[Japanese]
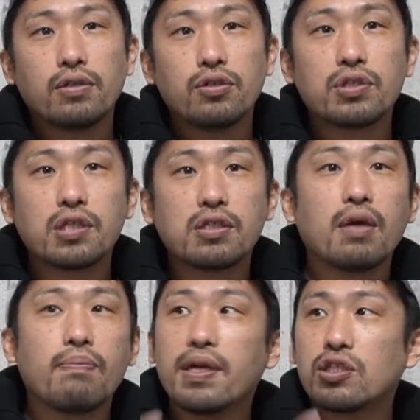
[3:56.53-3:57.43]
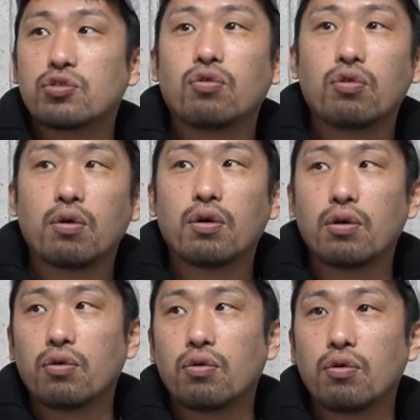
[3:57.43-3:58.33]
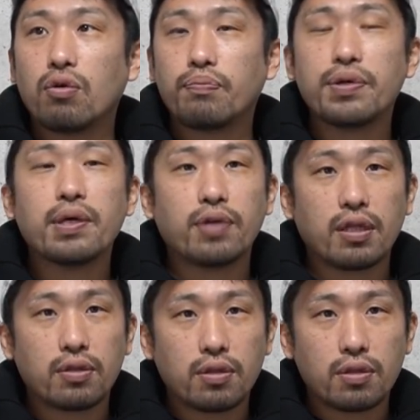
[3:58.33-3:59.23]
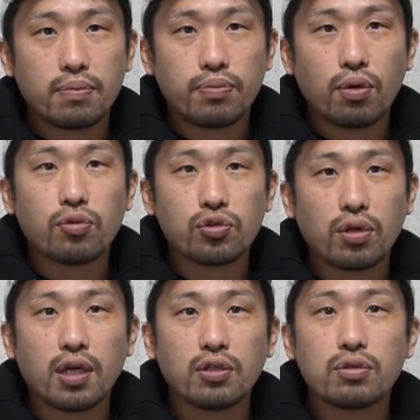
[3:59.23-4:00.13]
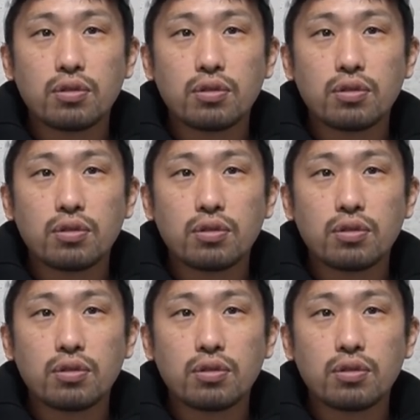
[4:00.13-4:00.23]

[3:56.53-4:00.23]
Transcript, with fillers: 入札でメキシコの、あのプエブラプロモーションが